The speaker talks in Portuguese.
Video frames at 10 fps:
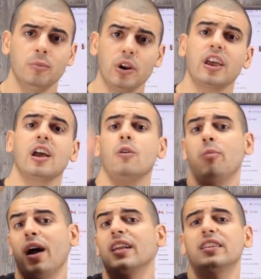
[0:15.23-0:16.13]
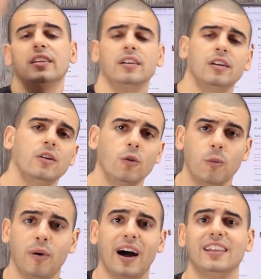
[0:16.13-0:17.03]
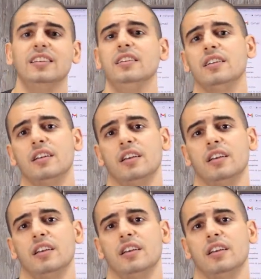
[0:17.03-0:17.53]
Por quê? O padre. O padre